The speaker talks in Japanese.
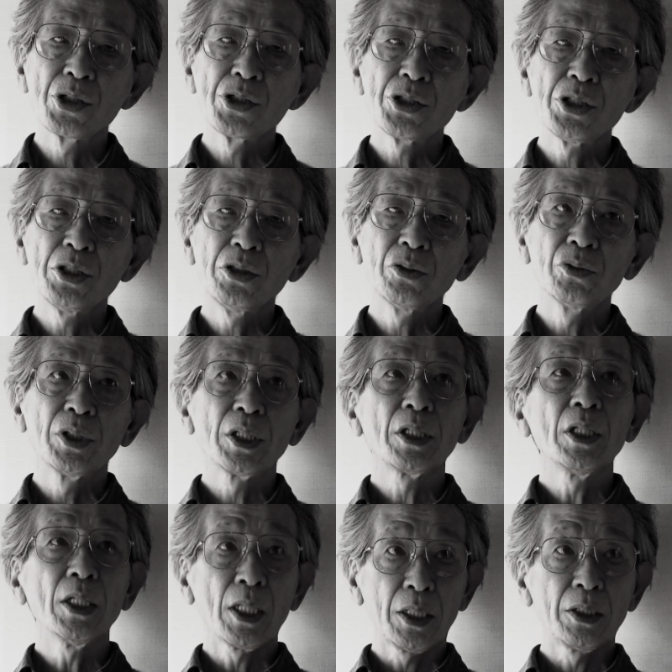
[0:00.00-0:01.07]
信用で
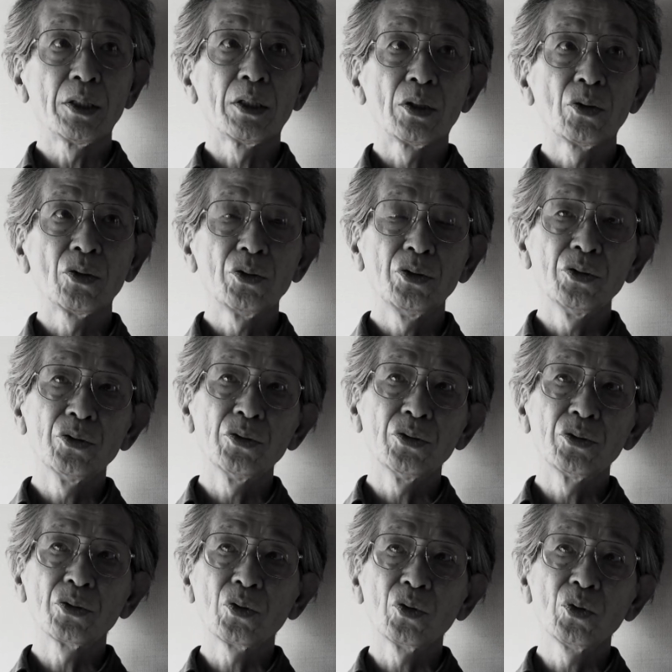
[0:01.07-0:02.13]
きないとい
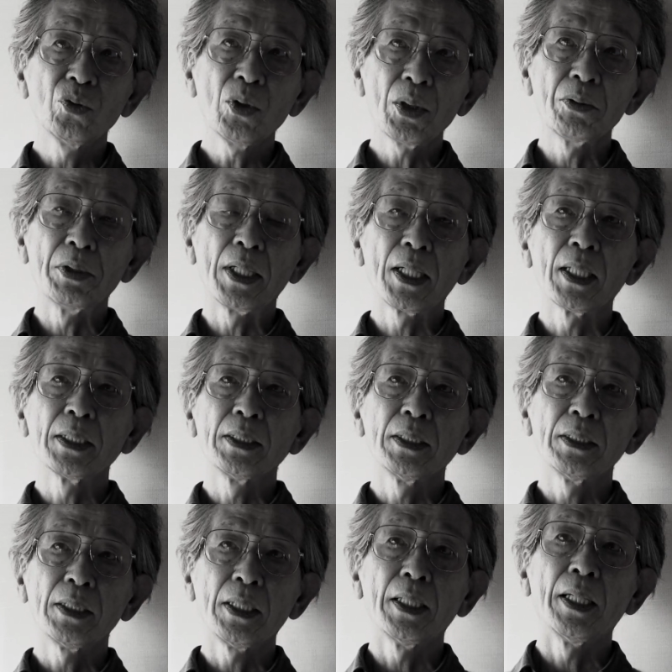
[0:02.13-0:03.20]
うことは分かっ
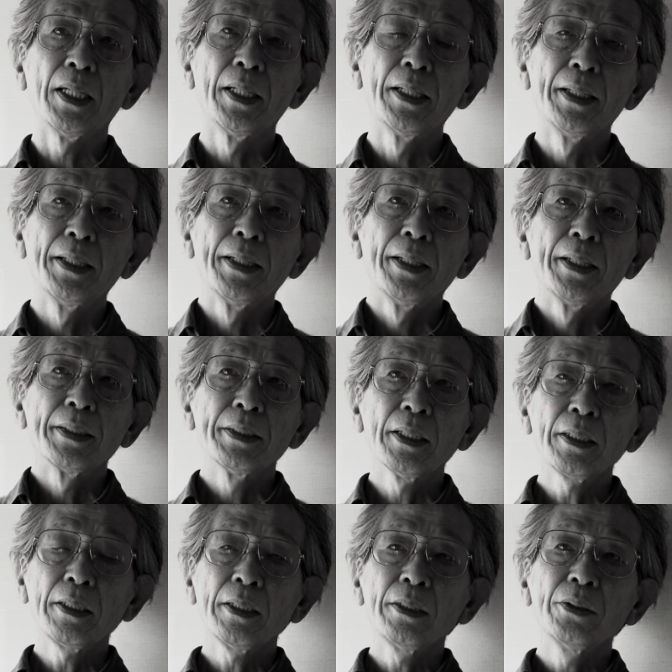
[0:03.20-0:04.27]
て
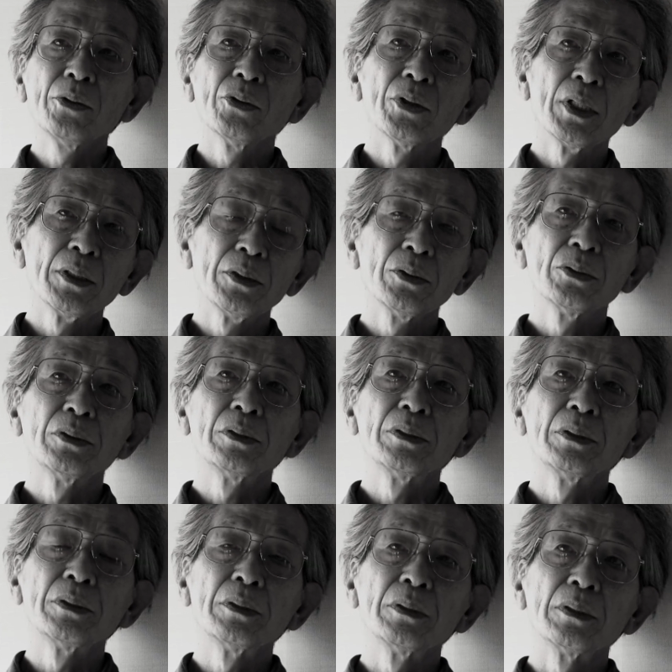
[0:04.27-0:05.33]
だけれどあ
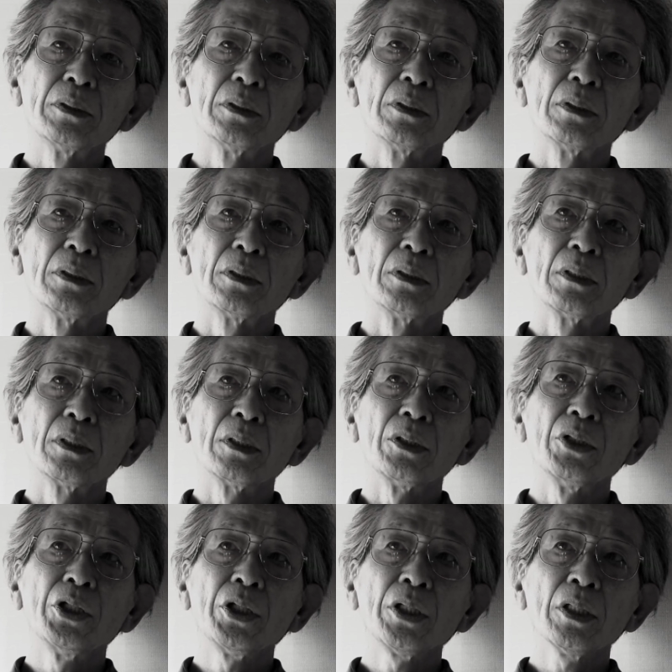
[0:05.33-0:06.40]
の
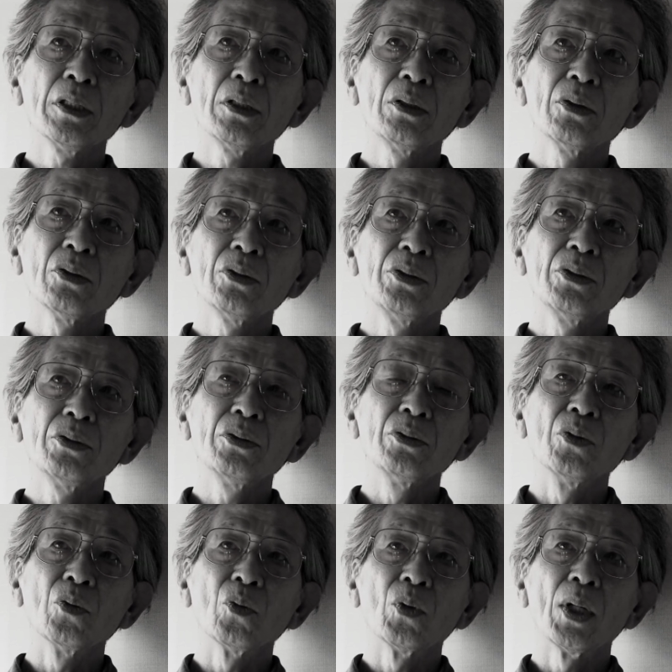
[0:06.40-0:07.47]
人間という
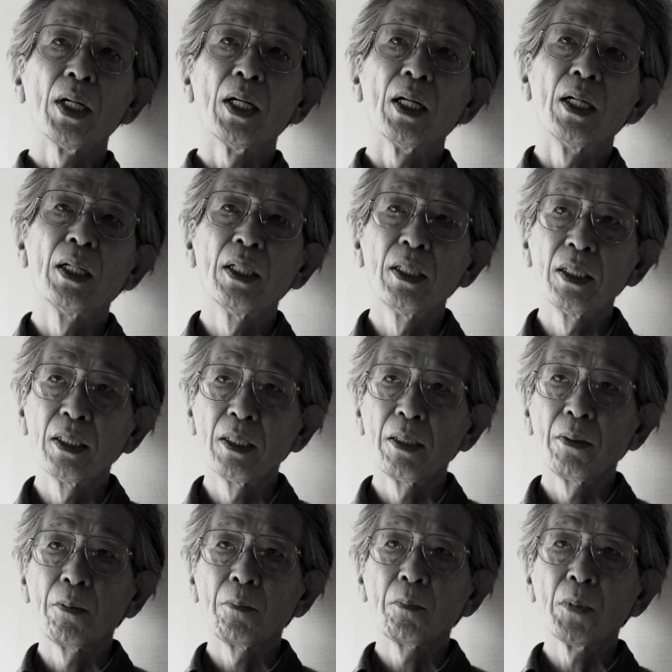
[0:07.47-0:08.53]
のは
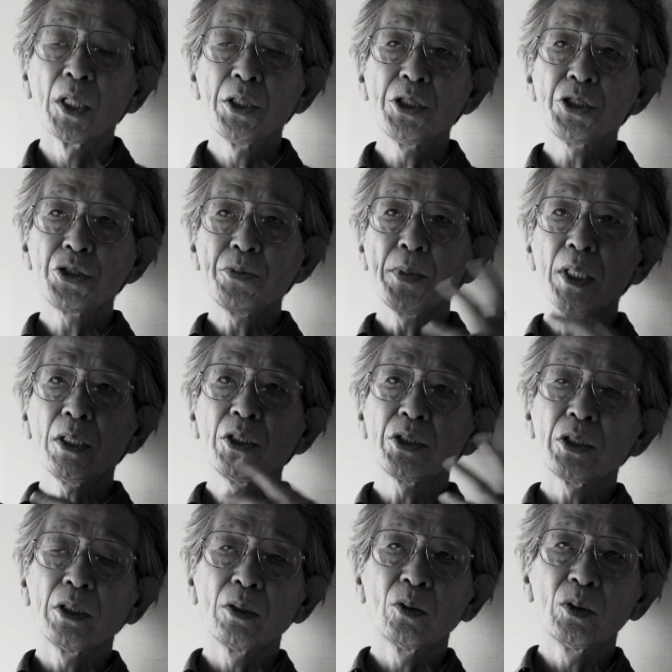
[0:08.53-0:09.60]
毎日毎
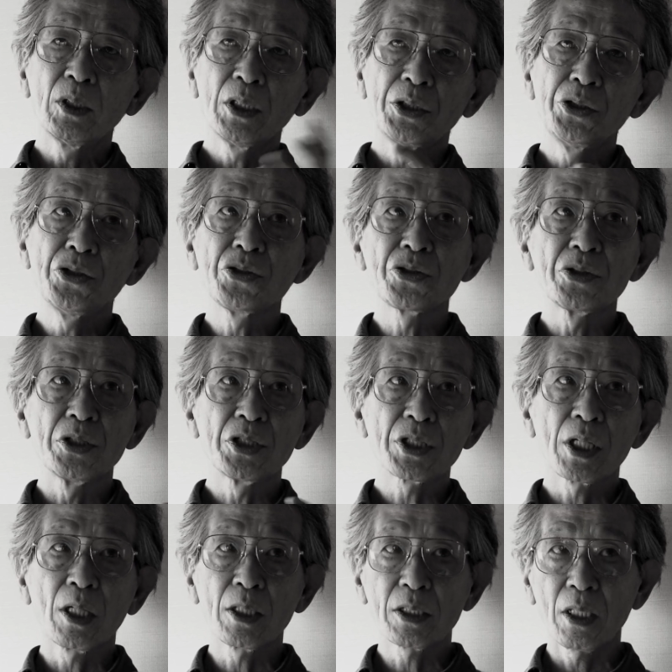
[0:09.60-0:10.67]
日いろんなニュースに
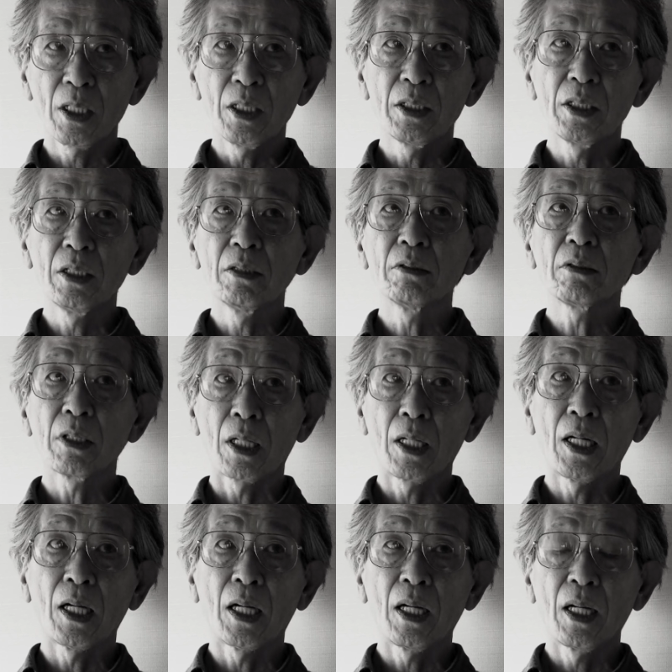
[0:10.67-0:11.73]
さらされているか
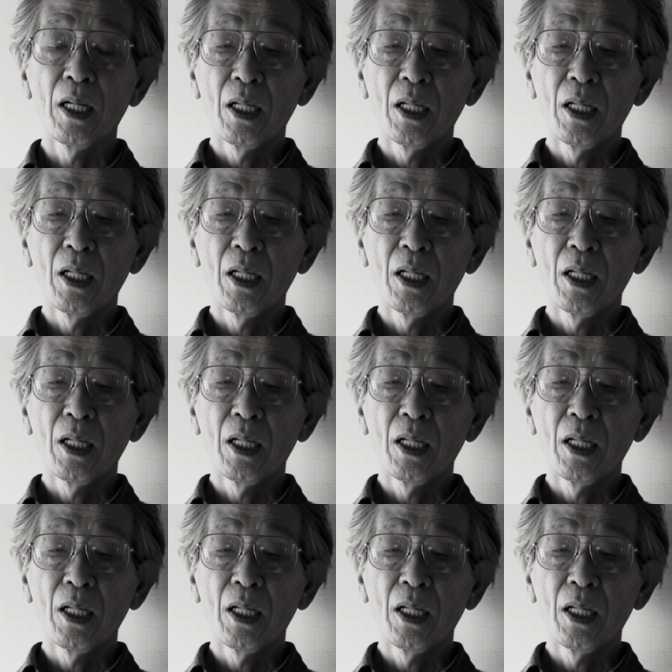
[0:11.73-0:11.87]
ら